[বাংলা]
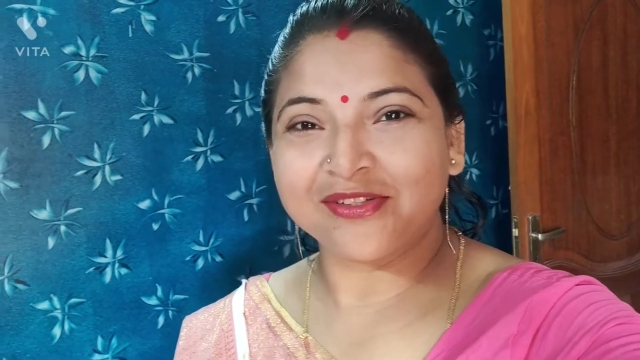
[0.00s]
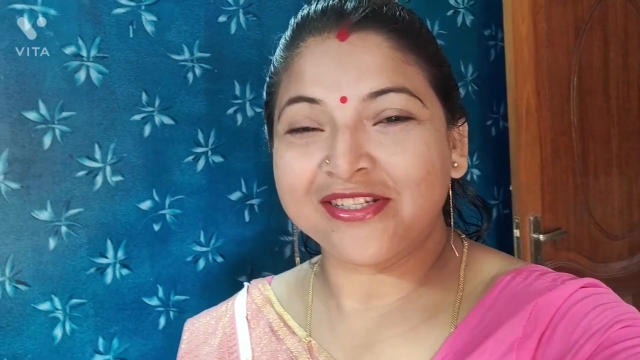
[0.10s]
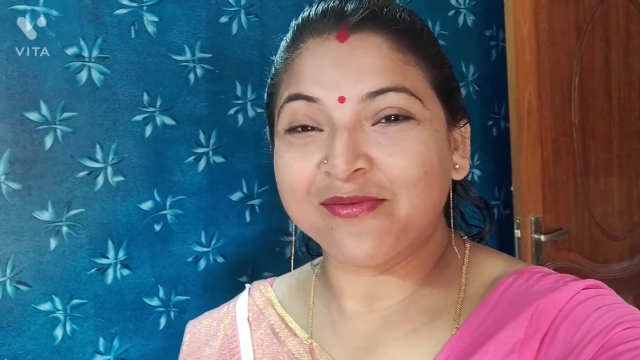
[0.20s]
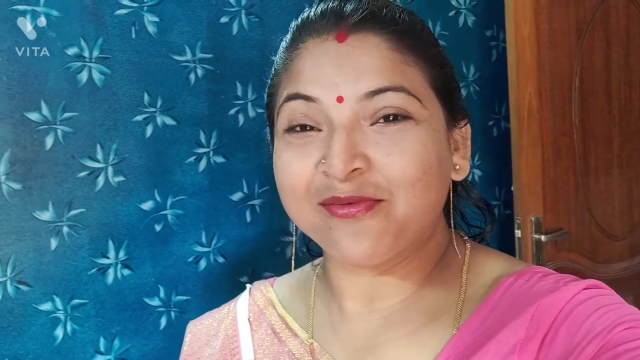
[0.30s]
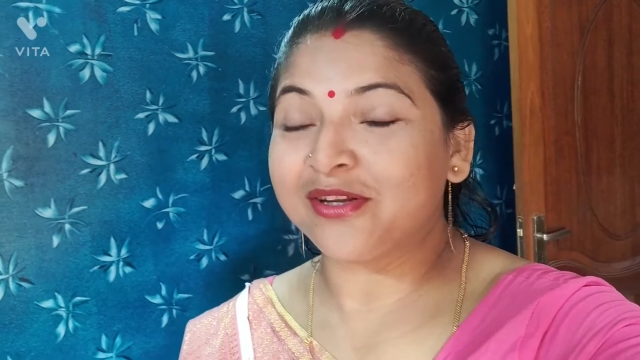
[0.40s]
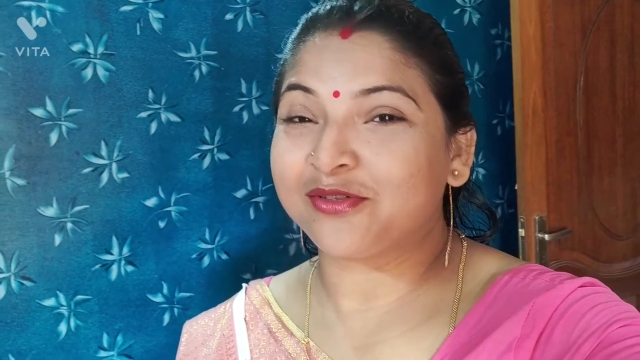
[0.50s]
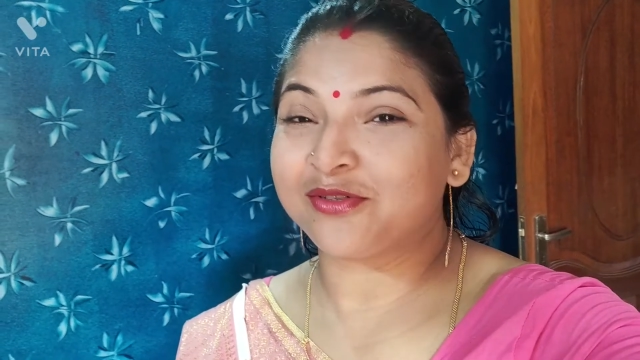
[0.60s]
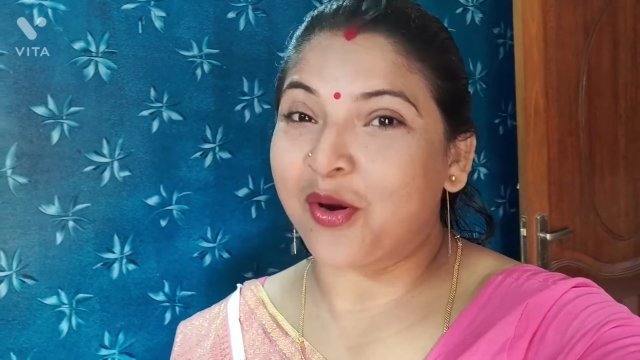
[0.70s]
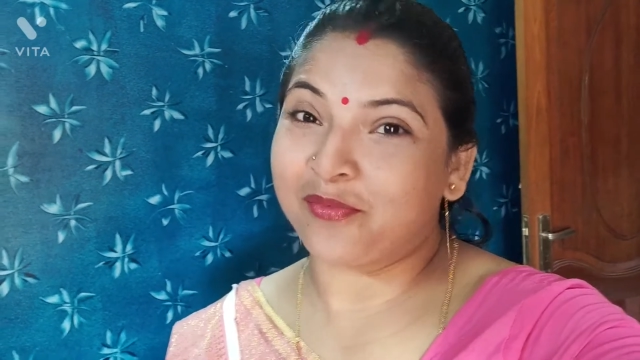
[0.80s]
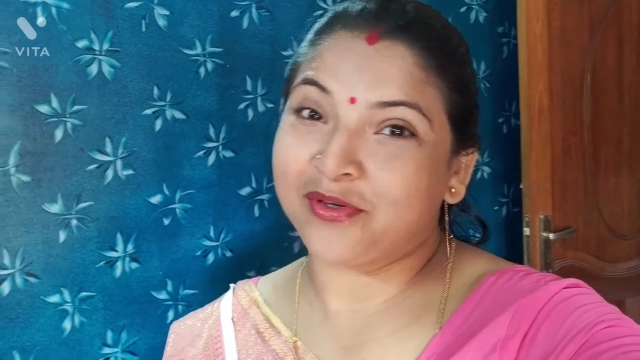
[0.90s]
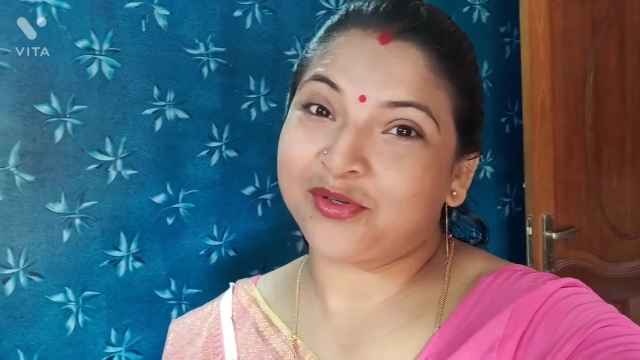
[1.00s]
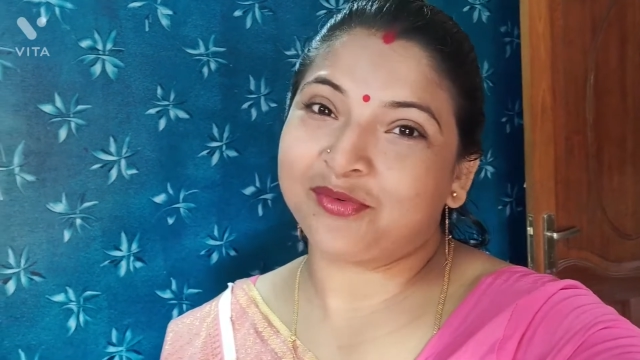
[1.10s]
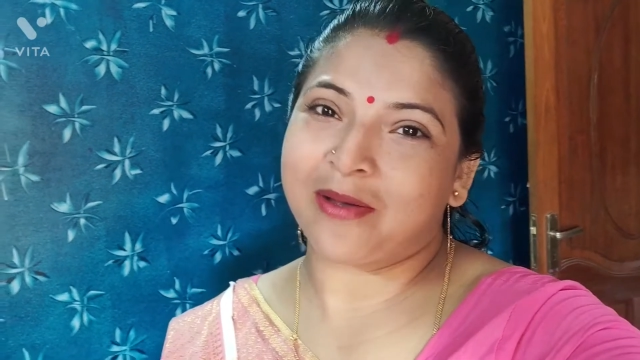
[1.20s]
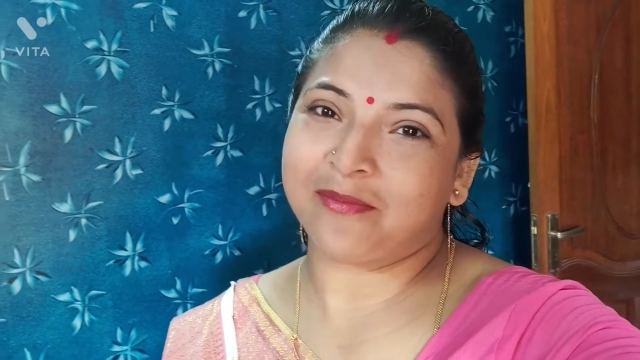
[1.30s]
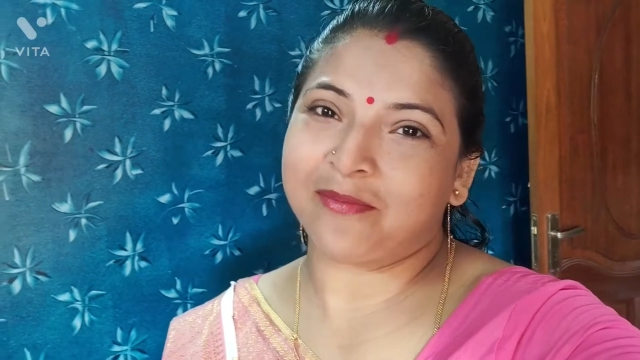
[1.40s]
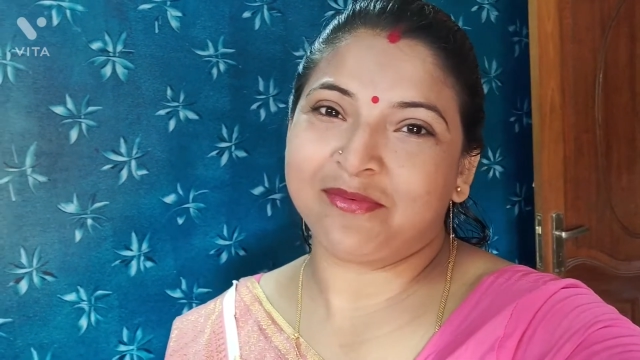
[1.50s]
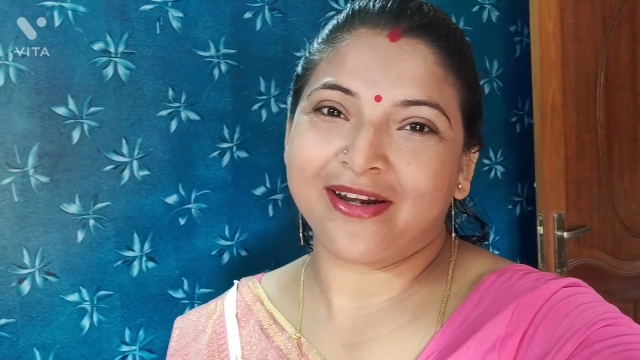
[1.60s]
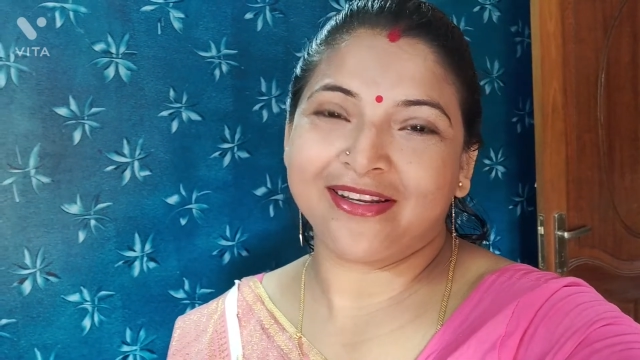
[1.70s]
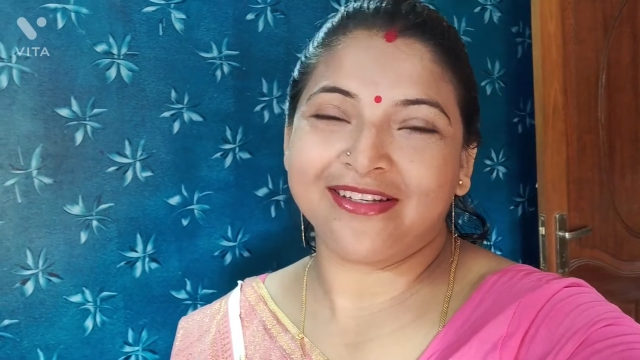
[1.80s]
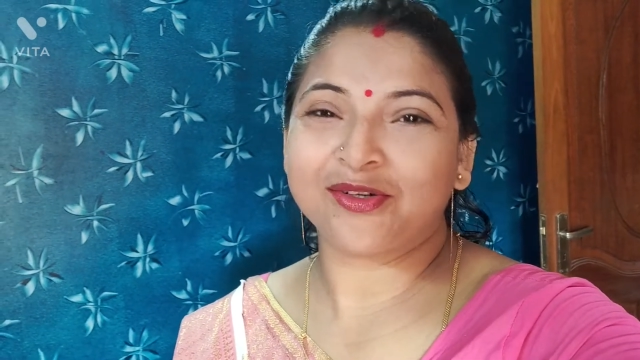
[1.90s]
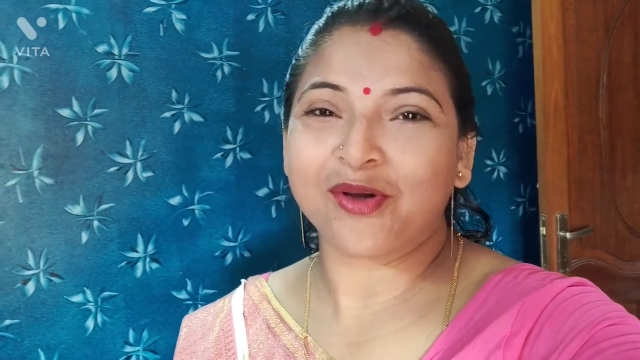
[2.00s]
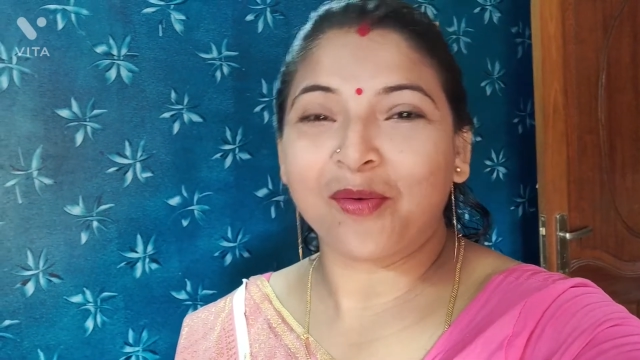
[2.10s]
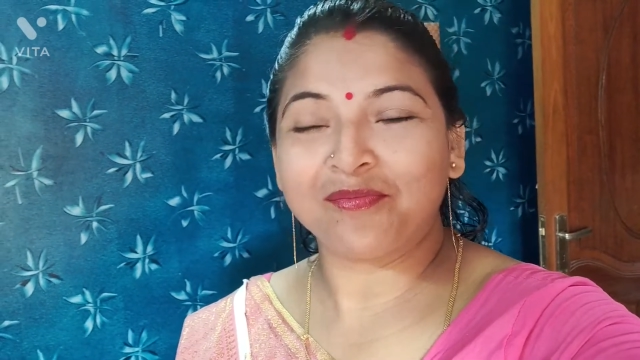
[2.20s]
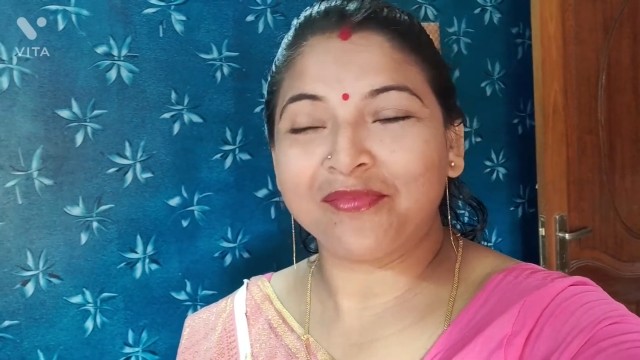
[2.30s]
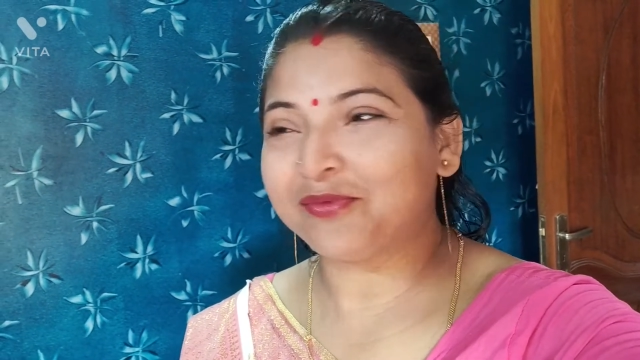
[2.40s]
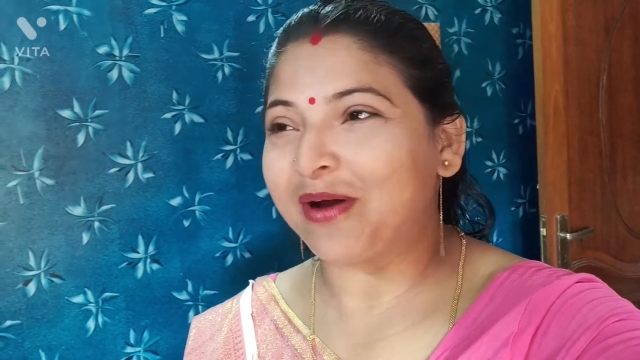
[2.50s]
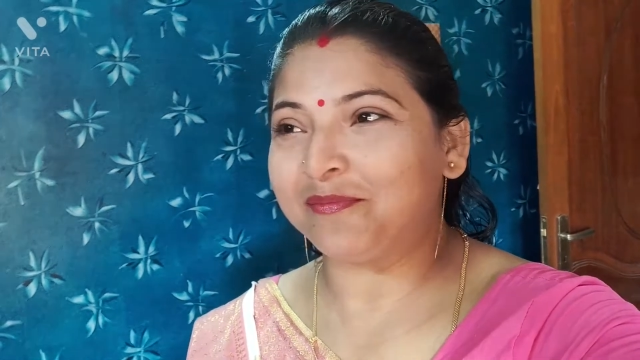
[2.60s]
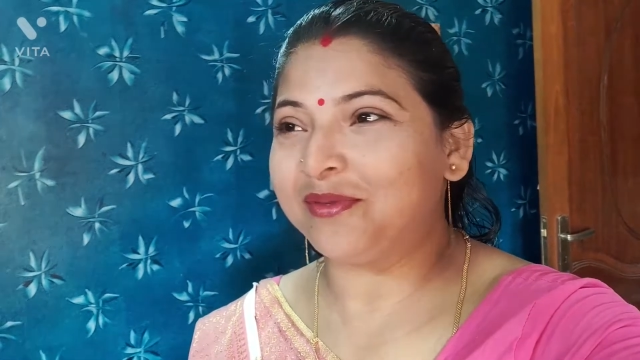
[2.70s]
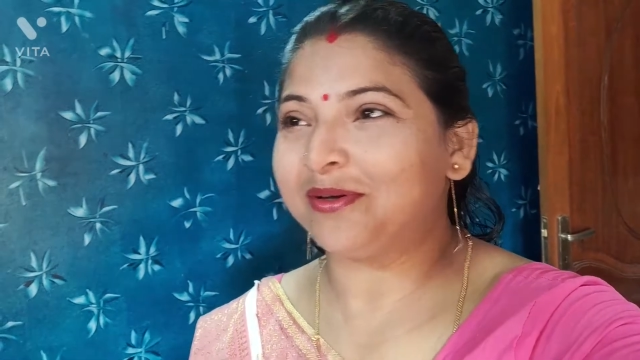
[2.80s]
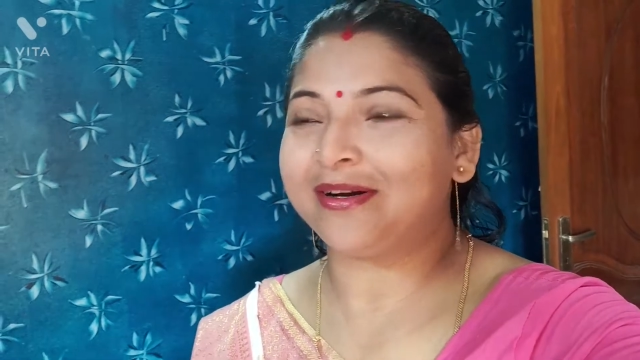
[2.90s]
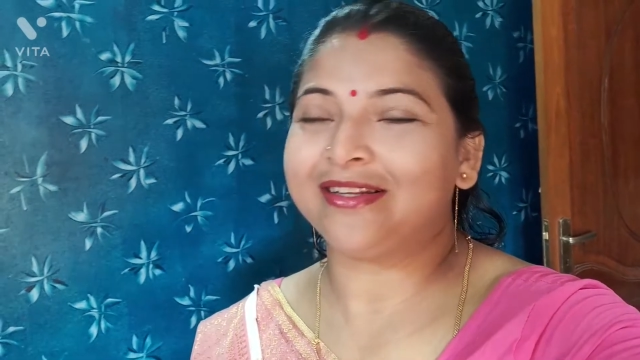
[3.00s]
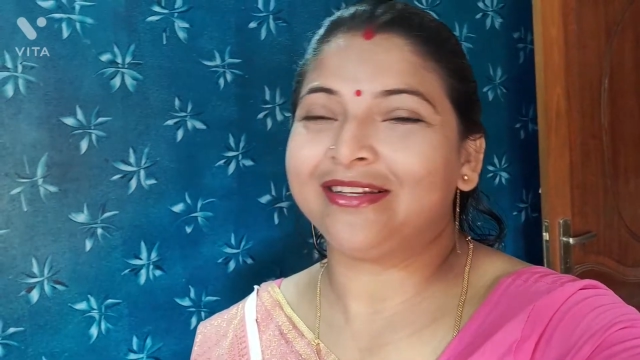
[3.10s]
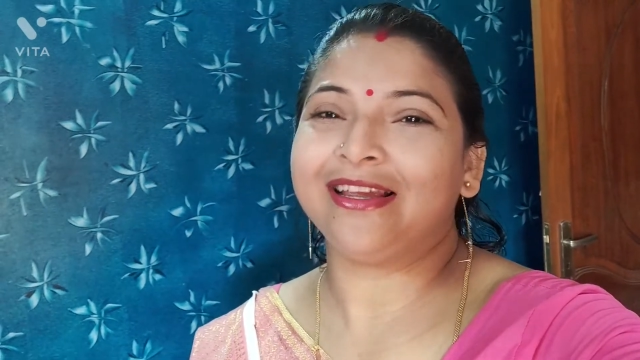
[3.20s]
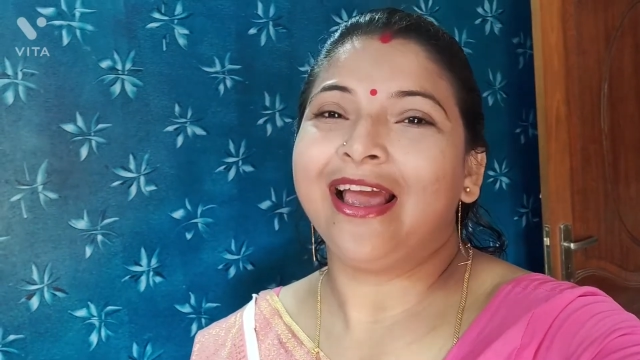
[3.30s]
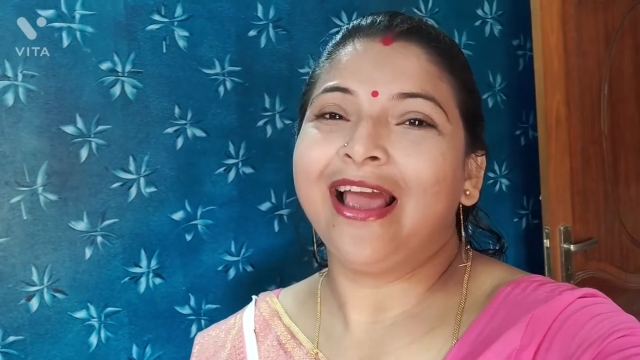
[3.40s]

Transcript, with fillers: জীবনেও স্বপ্নেও ভাবতে পারিনি স্বপ্নেও ভাবতে পারিনি